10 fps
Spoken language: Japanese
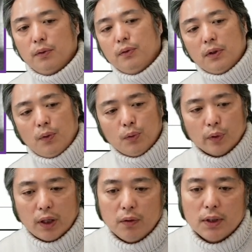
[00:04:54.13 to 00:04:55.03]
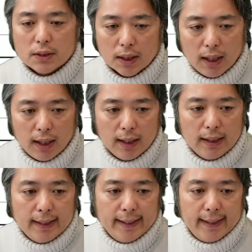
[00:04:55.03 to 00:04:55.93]
ということを聞くんです
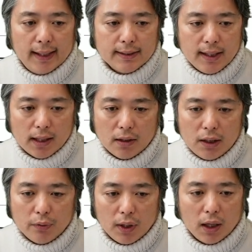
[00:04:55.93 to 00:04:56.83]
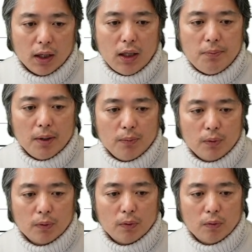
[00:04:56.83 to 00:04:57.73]
が、あ正確には今
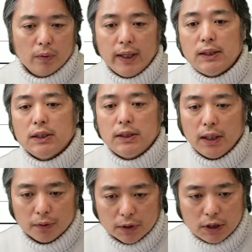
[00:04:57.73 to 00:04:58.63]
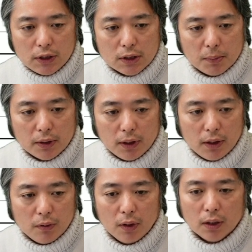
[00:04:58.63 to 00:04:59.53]
も壊死している、死んでしまっ
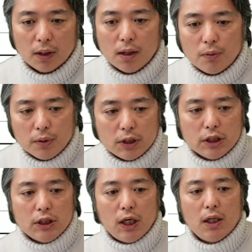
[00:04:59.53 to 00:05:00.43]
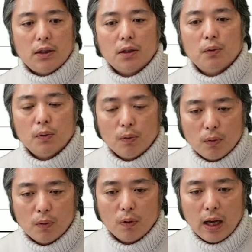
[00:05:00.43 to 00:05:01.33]
ている過去に神経だったところ
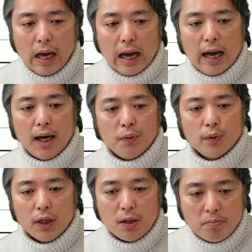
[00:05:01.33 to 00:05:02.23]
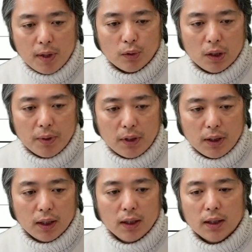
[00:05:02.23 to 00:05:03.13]
を歯の延命のため
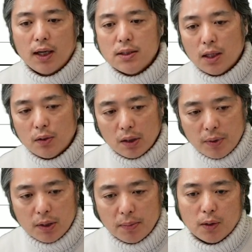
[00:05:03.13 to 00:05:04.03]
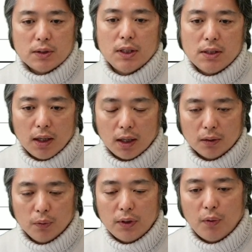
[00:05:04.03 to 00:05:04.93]
に、患者のた前の先生
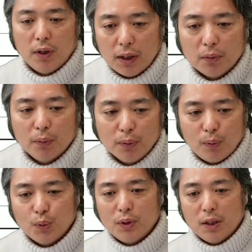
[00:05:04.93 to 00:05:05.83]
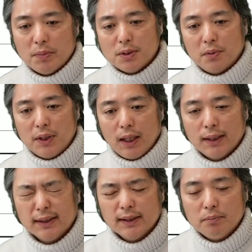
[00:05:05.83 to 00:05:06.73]
が取ってくれたということになりますの
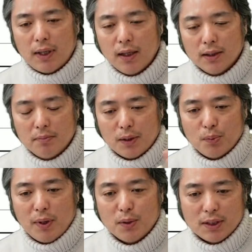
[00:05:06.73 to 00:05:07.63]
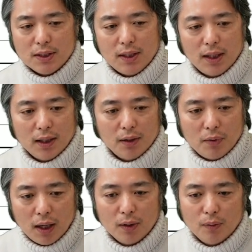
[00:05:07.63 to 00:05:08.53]
で、まあ、あの前の先生
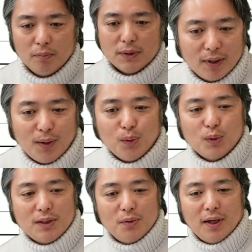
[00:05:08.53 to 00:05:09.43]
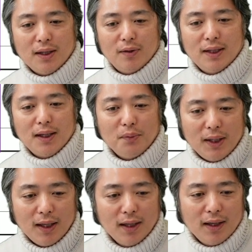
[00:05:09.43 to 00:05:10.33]
は悪いことをしているわけではない
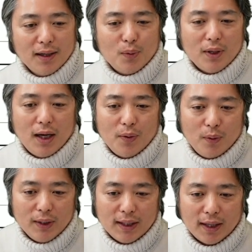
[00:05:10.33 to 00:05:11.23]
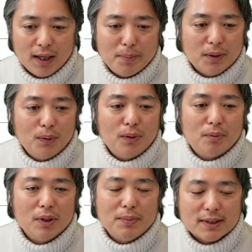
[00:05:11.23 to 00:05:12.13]
ので、ご理解をいただければと
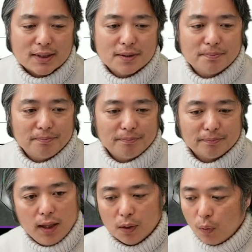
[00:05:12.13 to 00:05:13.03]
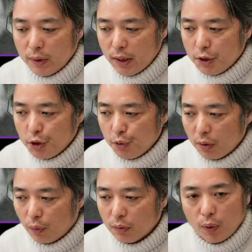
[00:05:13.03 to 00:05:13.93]
思います。えー、ここで重
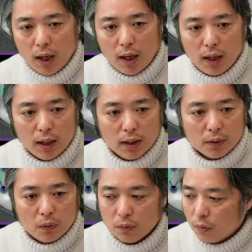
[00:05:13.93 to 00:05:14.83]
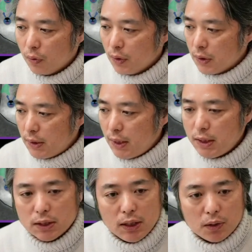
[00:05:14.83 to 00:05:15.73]
要なことは、この
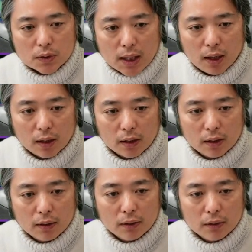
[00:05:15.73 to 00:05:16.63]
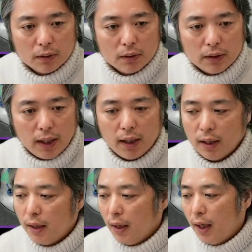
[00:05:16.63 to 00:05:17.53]
ステージ2と3
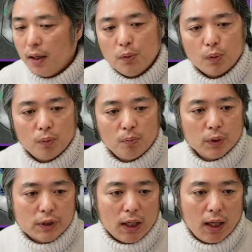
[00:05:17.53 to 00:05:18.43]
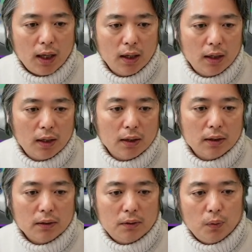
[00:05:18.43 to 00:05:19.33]
で歯の持ちが
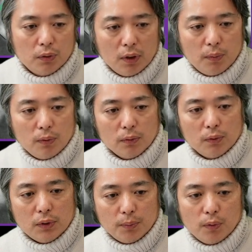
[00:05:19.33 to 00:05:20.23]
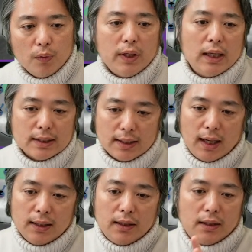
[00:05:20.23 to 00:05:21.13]
とってもとても大きな
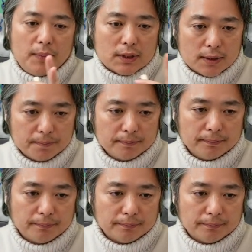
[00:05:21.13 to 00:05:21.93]
差が出てきます。